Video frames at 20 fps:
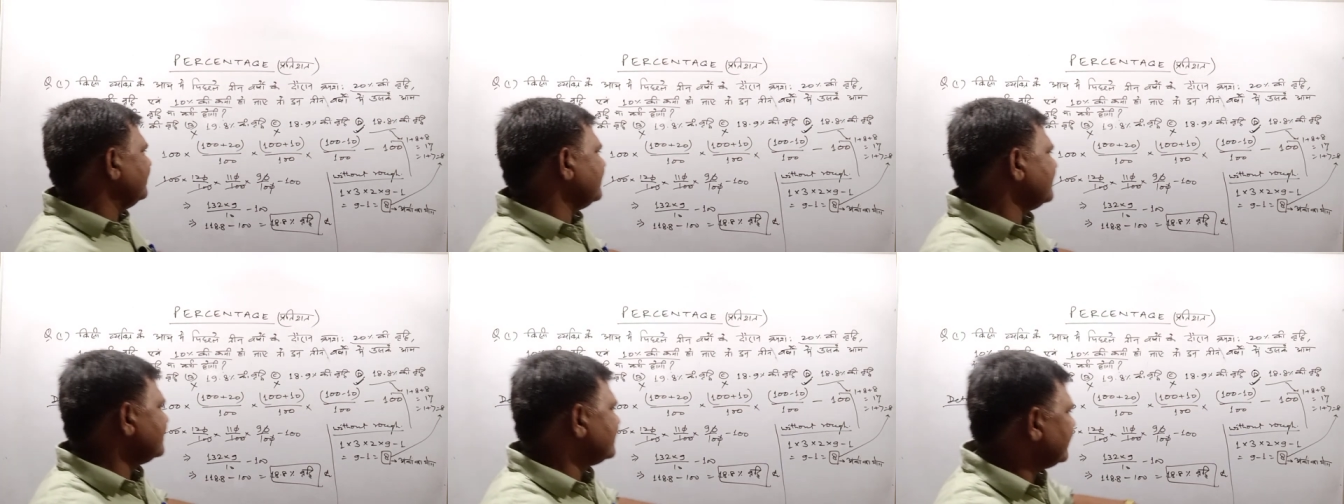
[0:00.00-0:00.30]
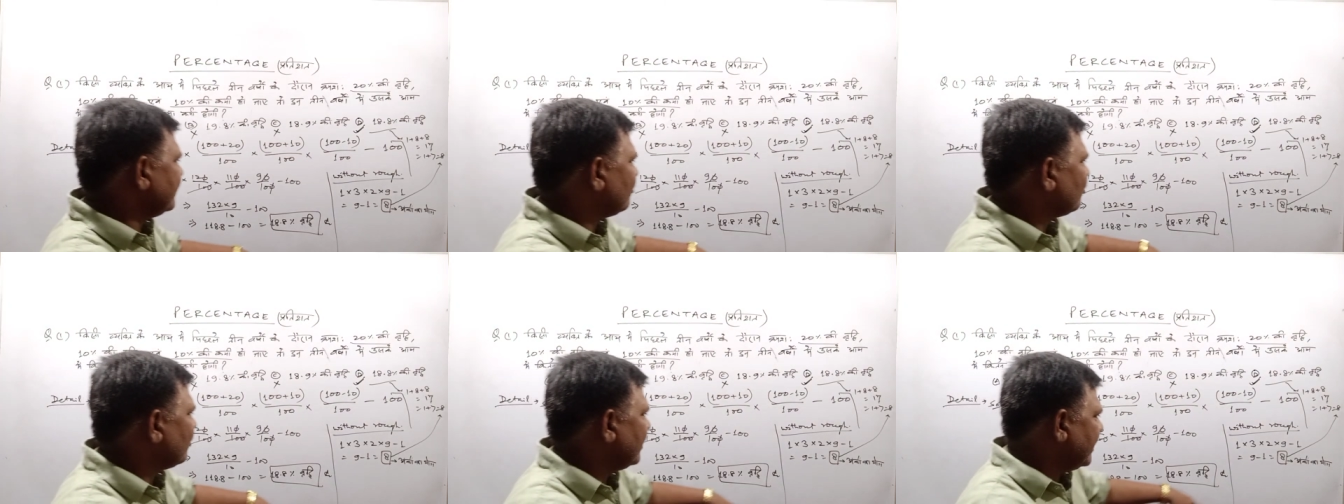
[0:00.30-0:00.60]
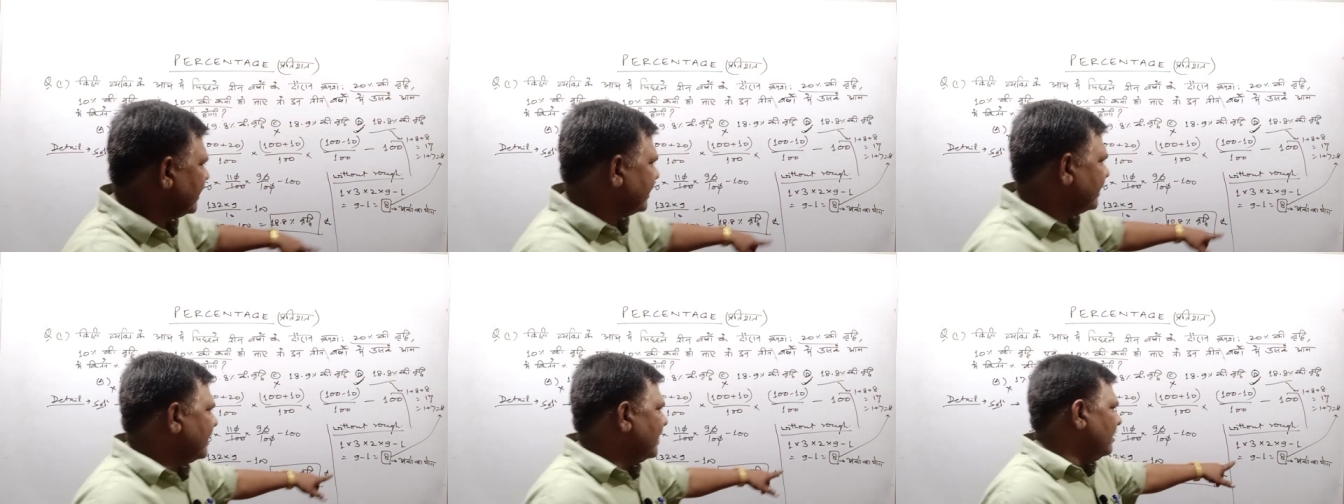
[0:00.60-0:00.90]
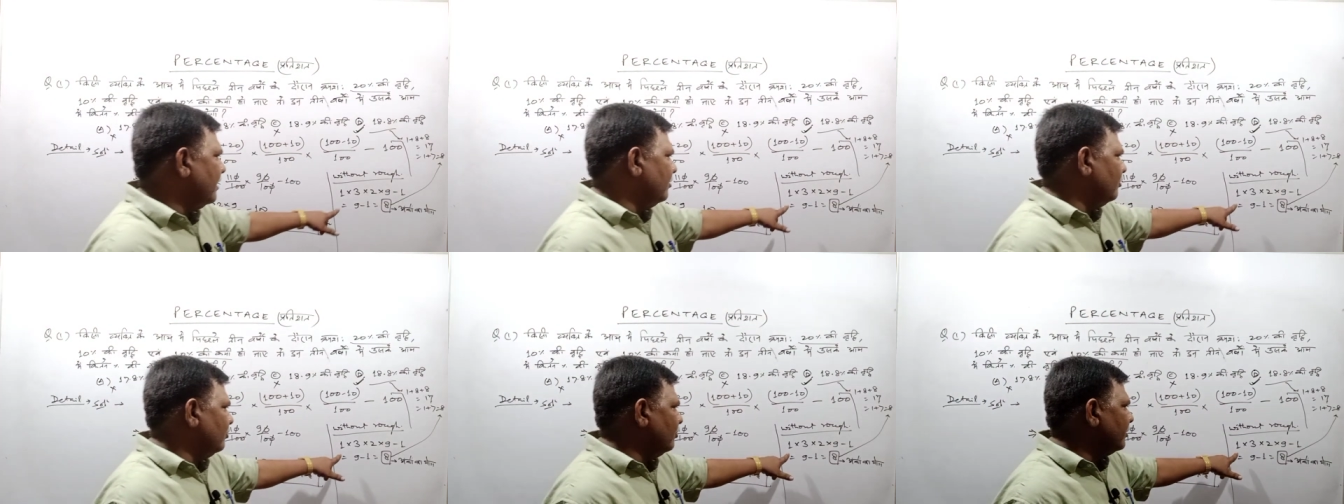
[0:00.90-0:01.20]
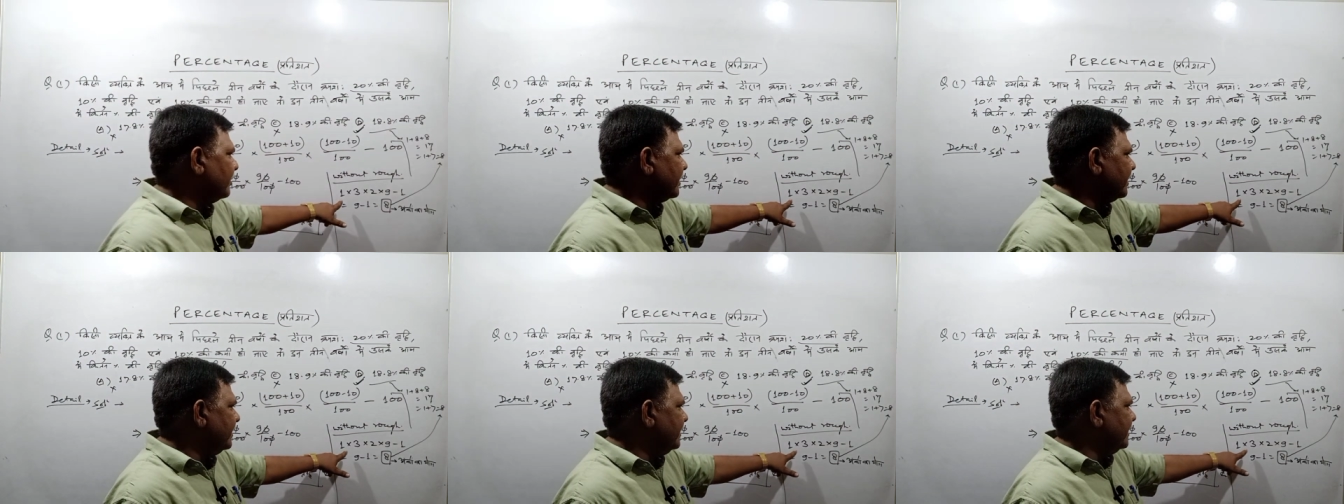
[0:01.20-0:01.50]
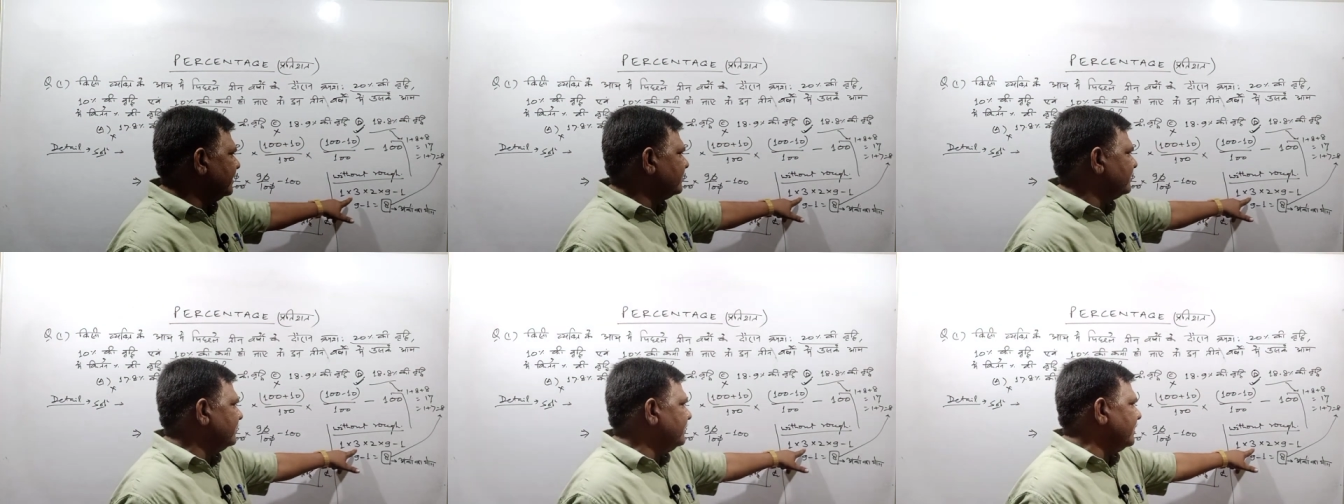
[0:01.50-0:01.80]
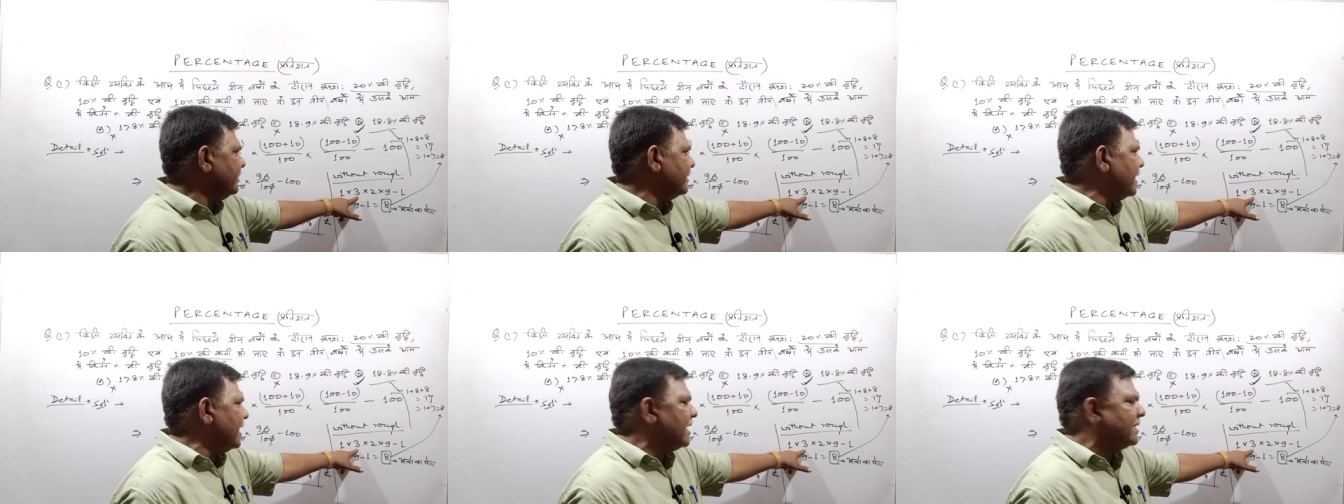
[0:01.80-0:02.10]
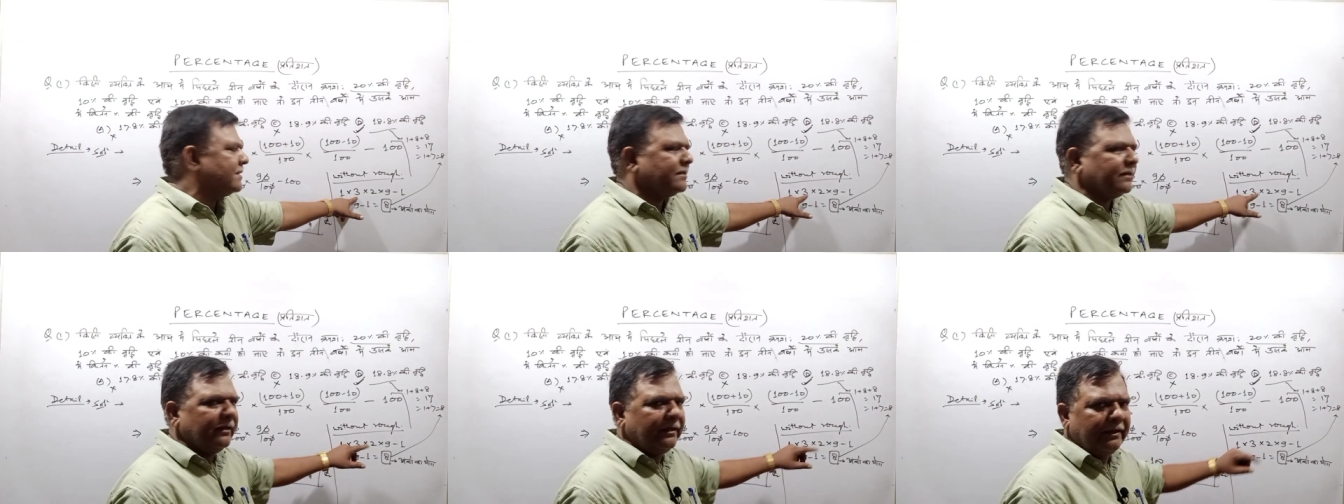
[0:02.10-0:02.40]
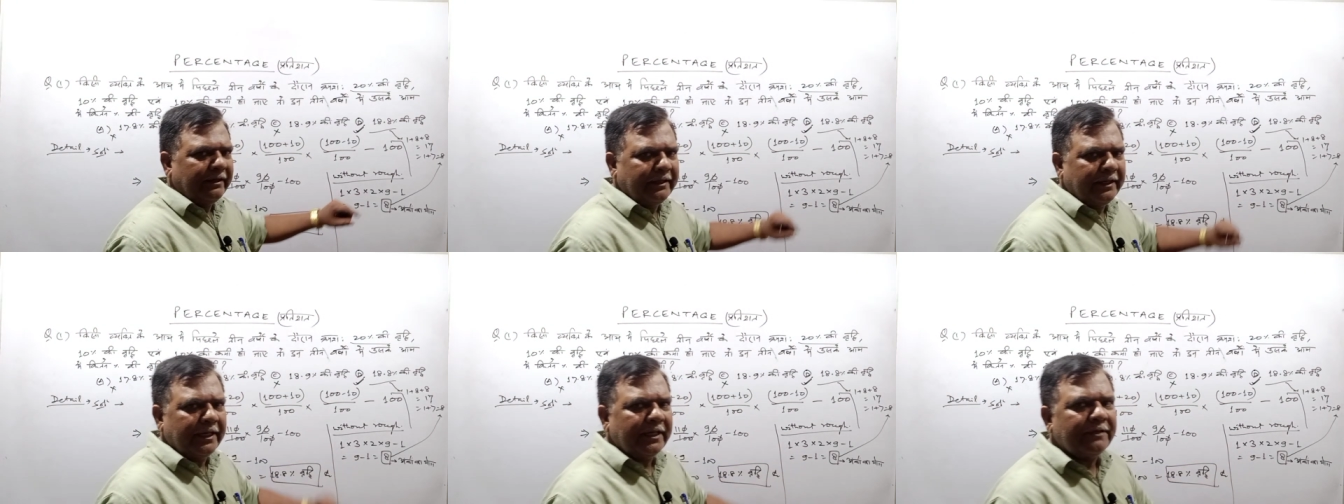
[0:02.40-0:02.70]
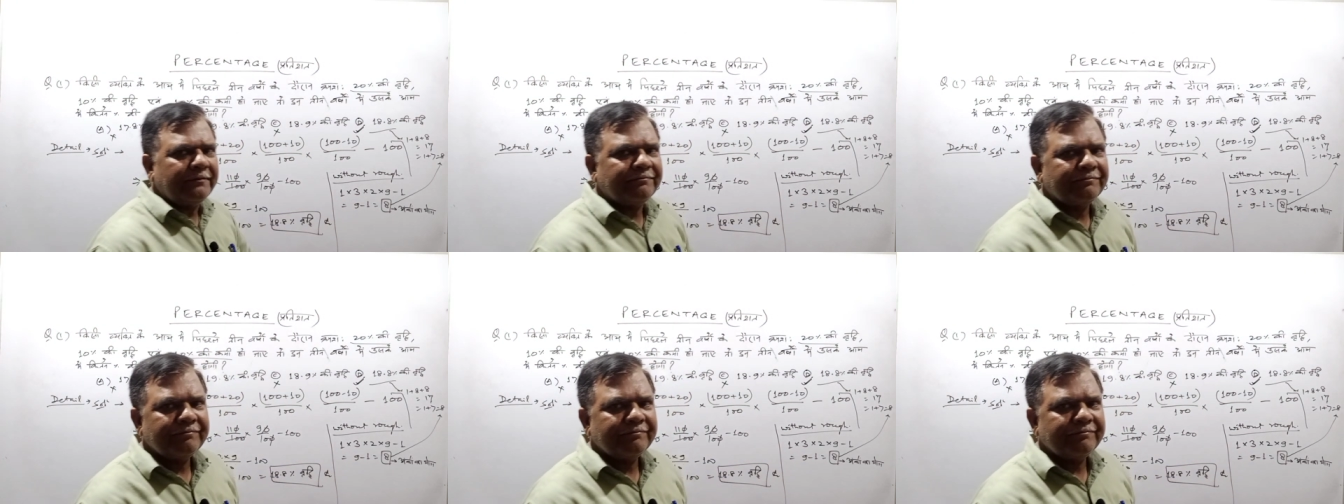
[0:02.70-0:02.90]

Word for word: किसी को लग रहा हो कि ये थ्री कहाँ से लिखे